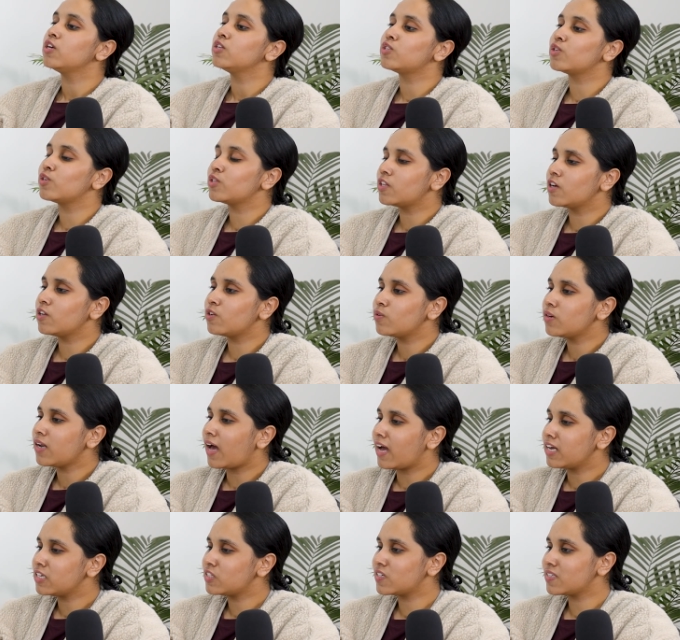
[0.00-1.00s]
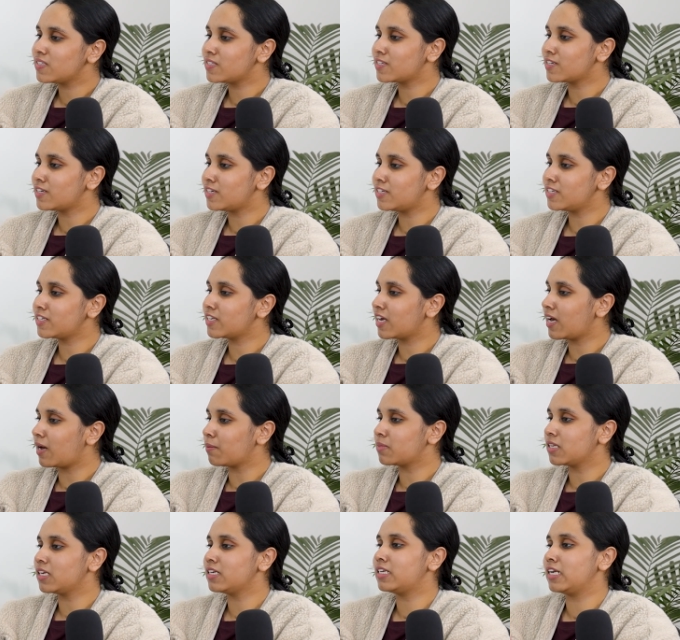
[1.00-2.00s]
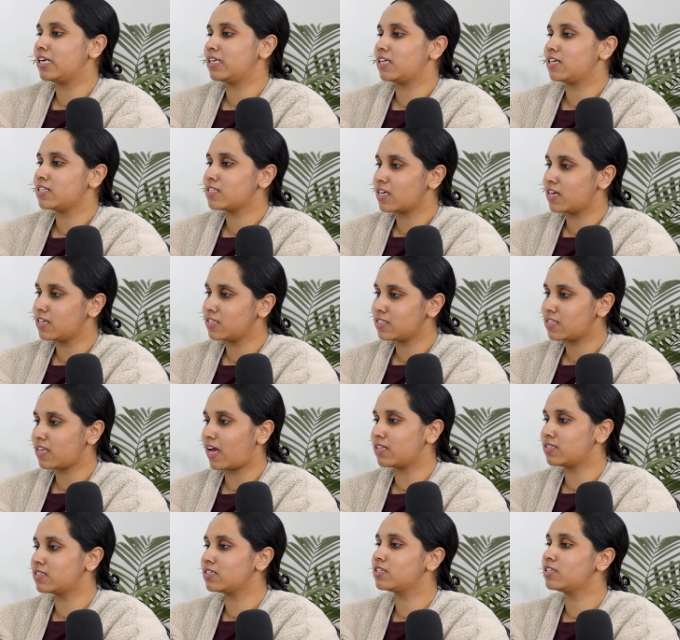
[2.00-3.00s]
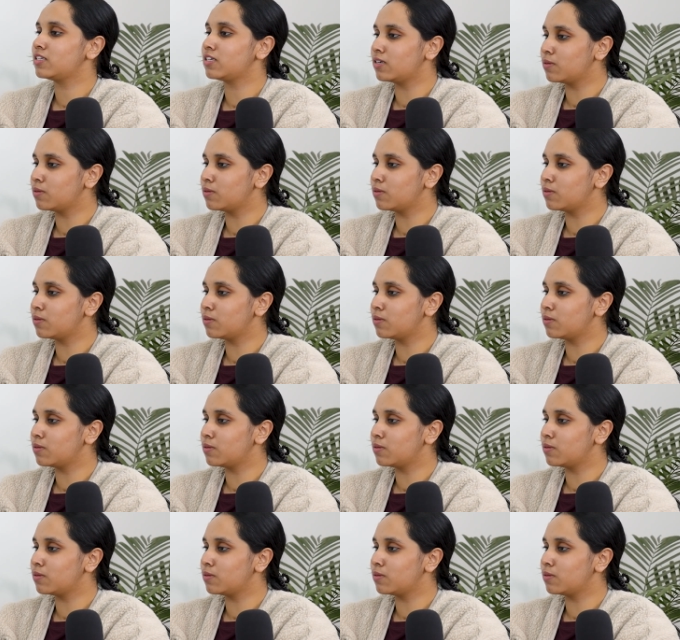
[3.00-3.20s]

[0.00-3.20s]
सो तरुण आई जस्ट हर्ड कि आपने डेटा साइंस एज अ